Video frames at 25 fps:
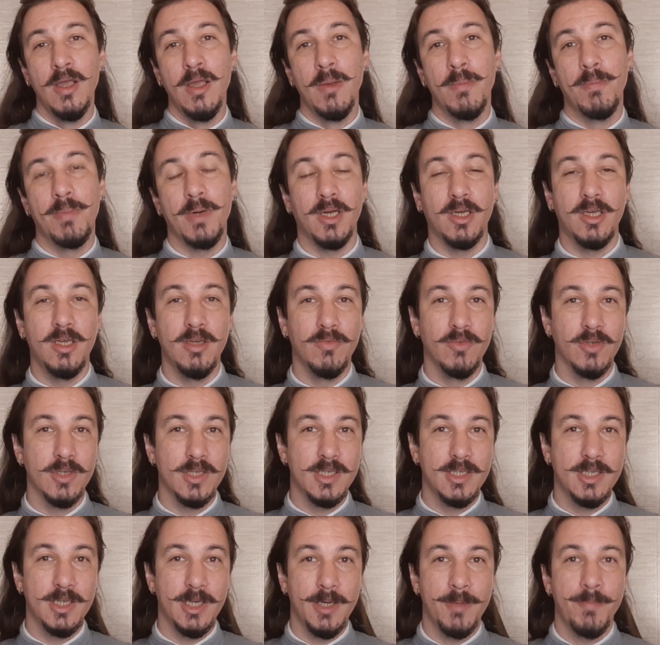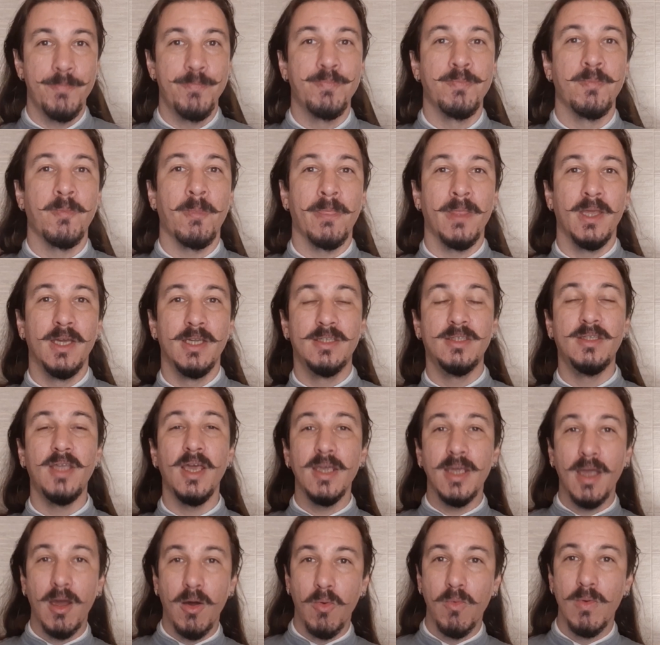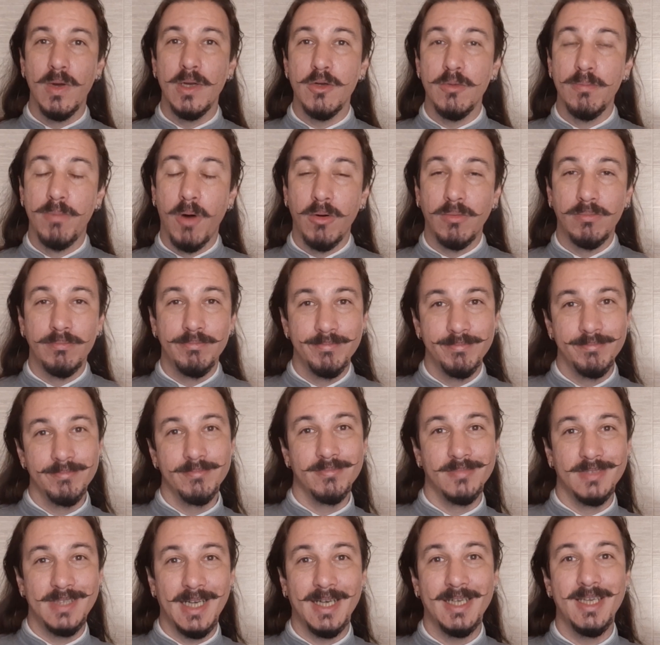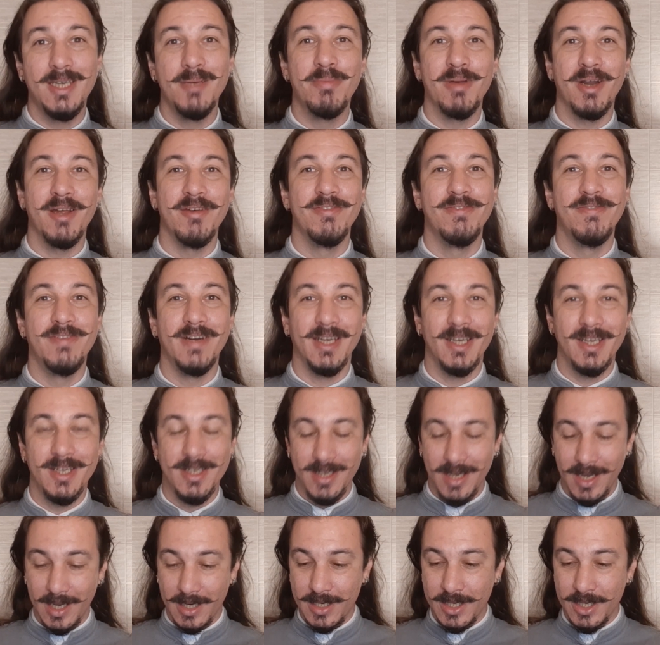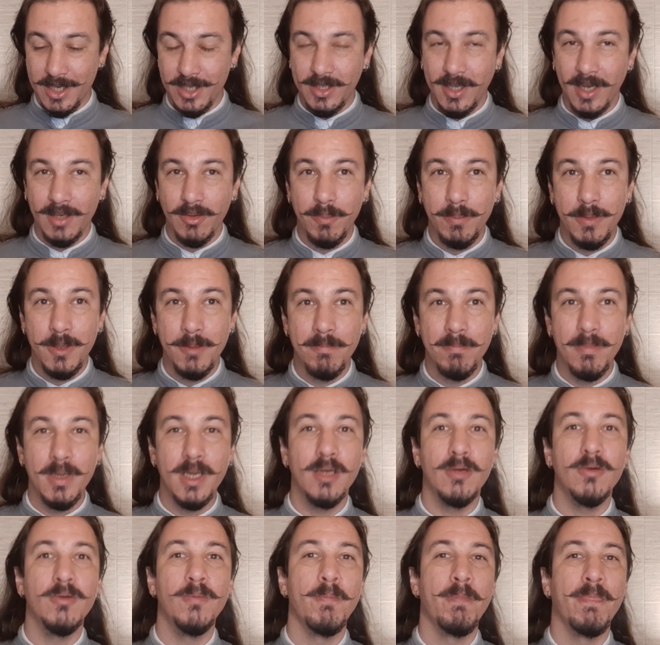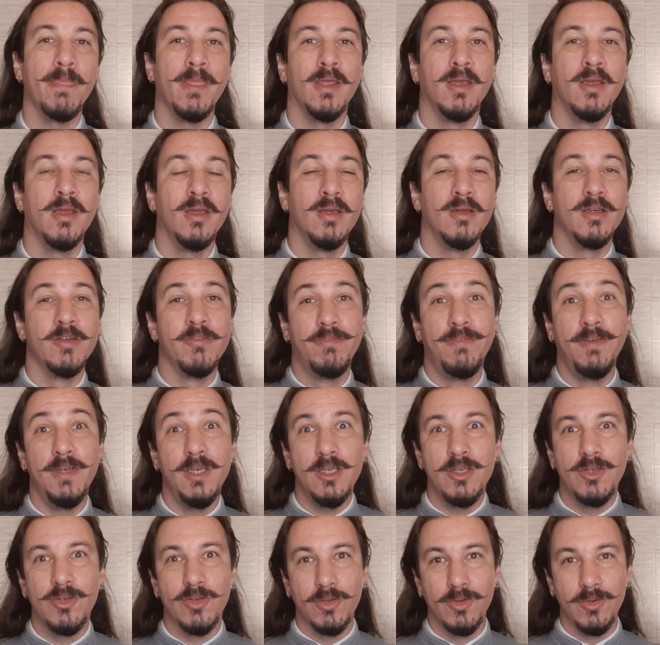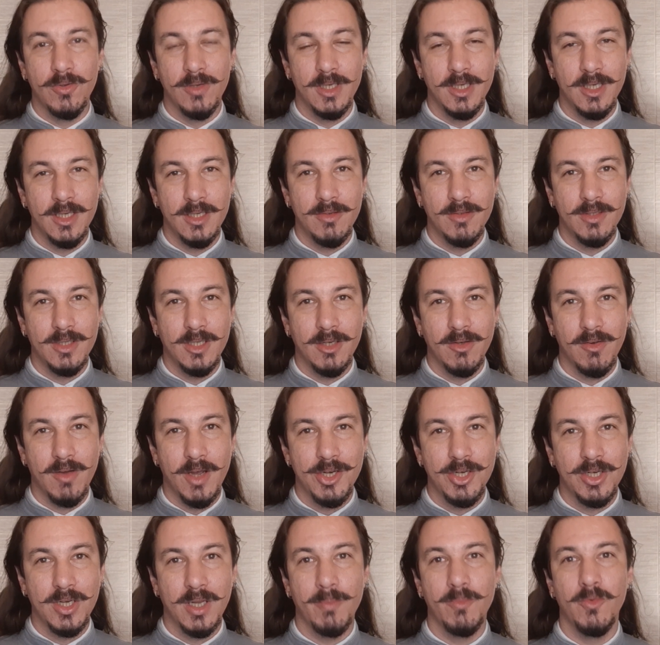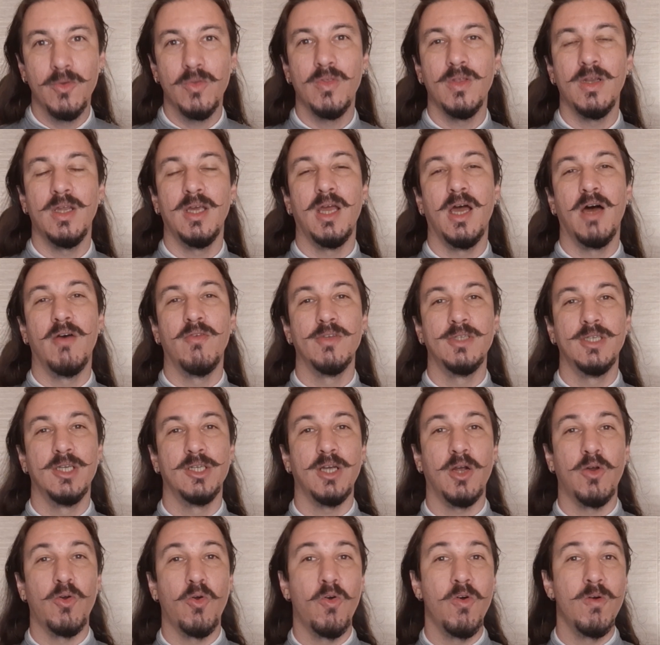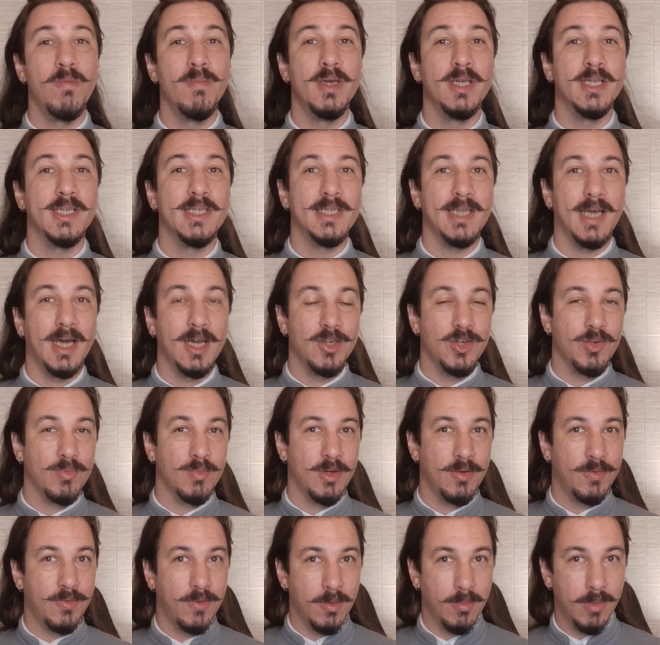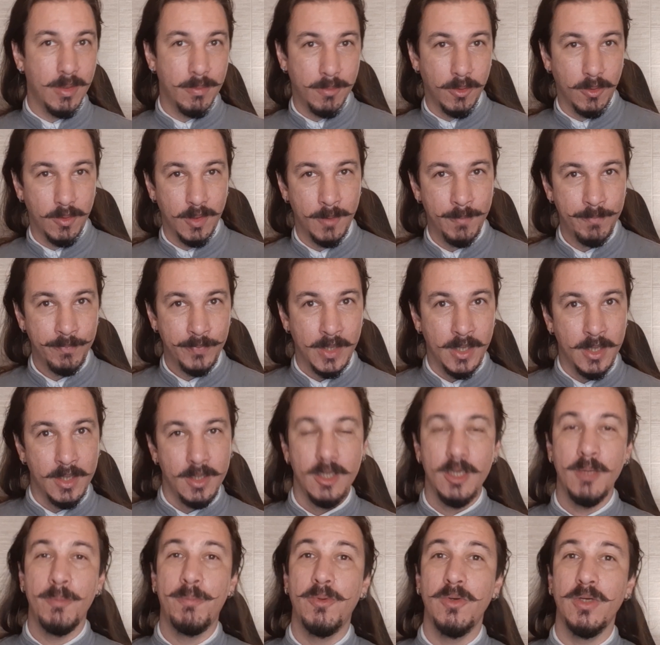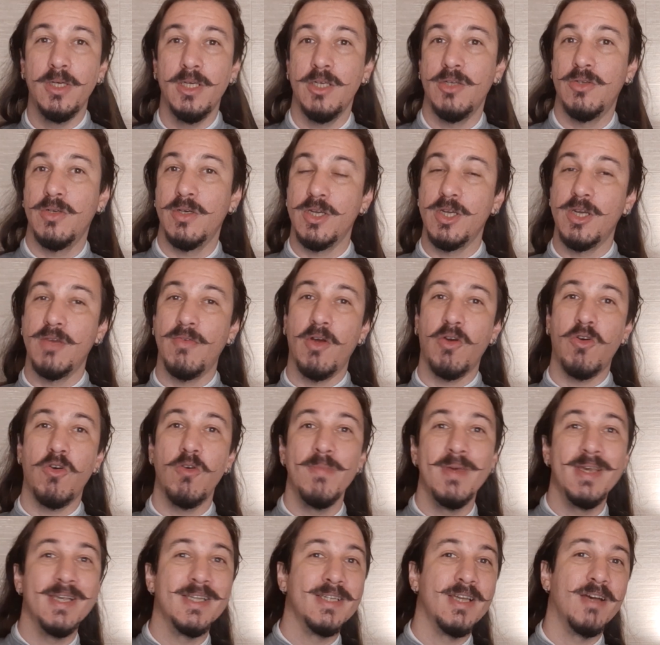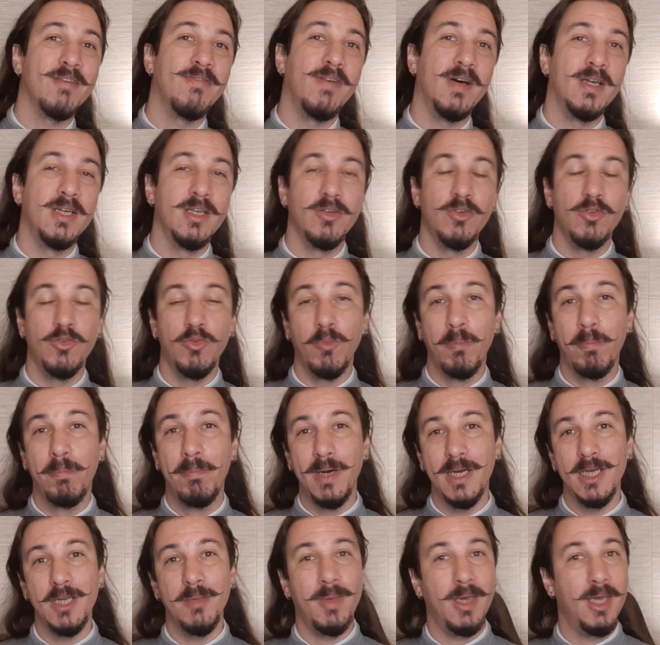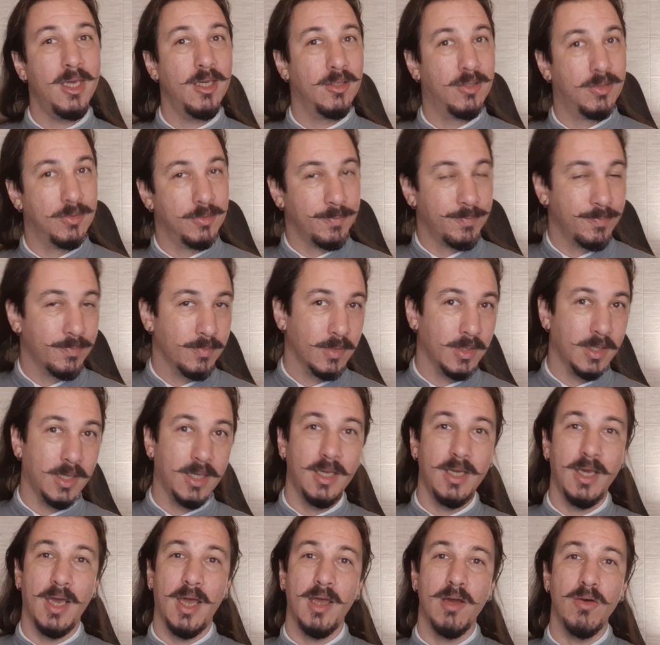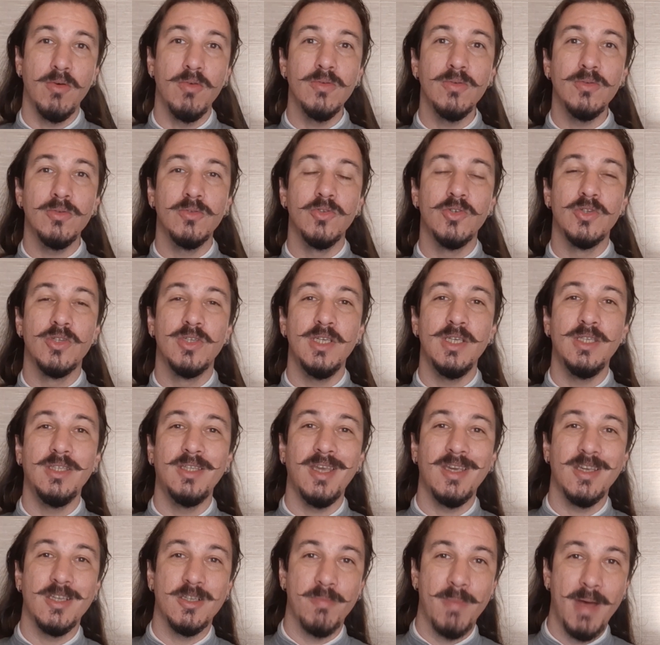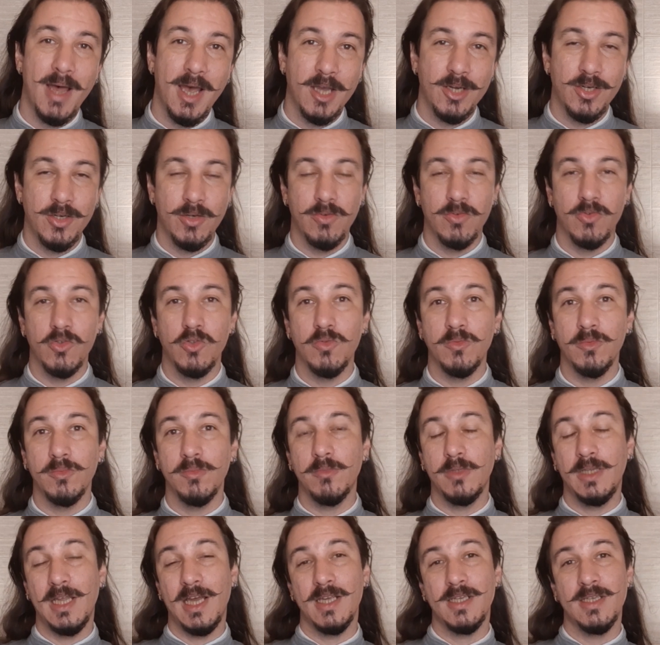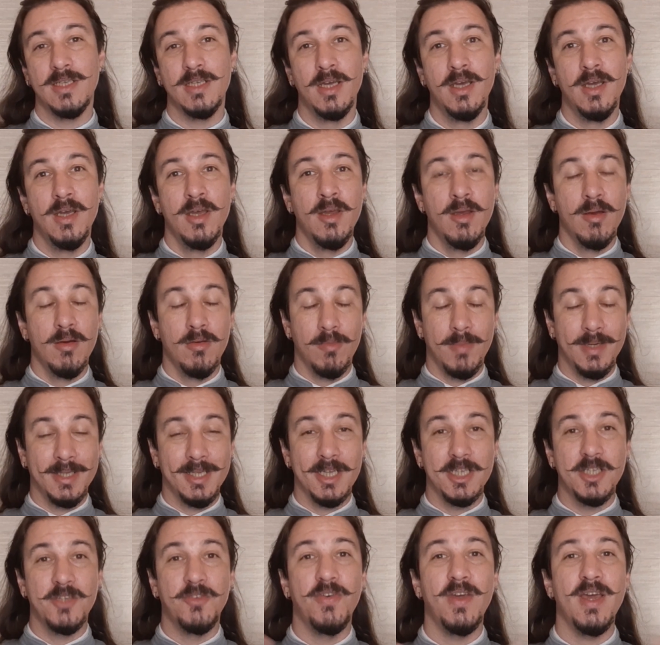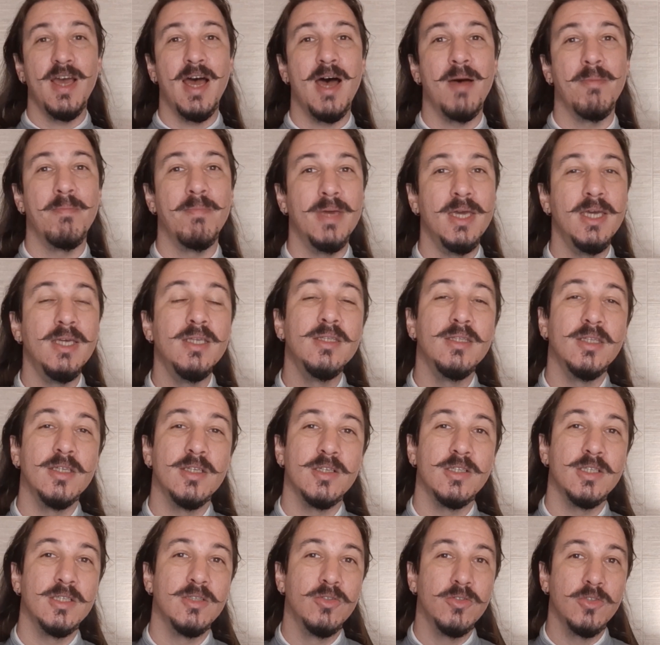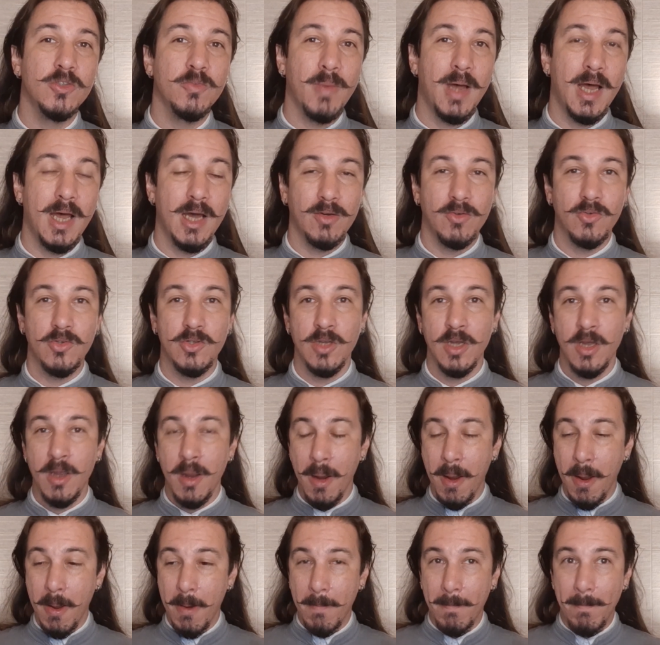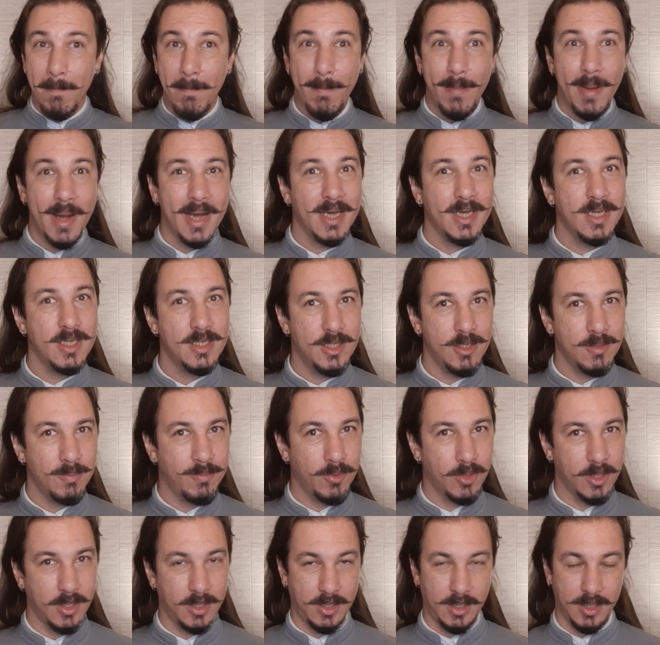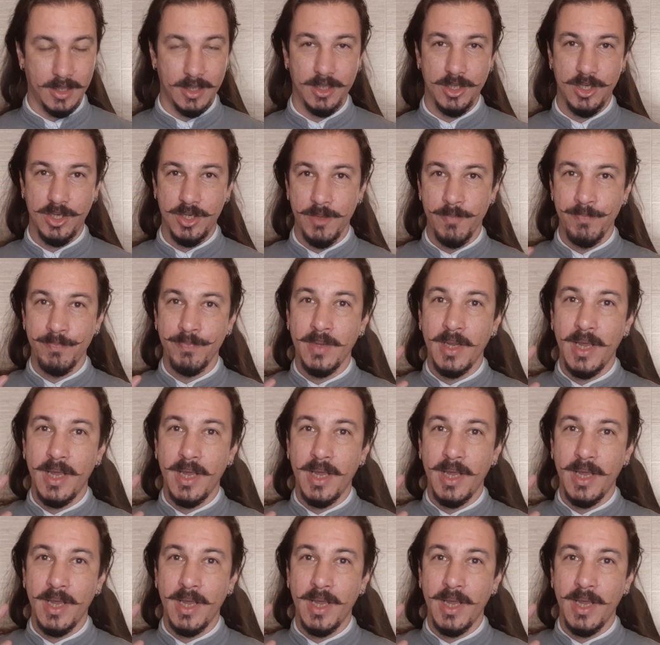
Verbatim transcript: para que você tenha um ano bom daqui para frente, né? A gente está no primeiro vídeo do ano, então eu acho que é muito legal você já começar de uma forma boa. E por isso a gente vai começar falando do banimento, que é um dos itens mágicos, um das, uma das ferramentas dos magos mais importante.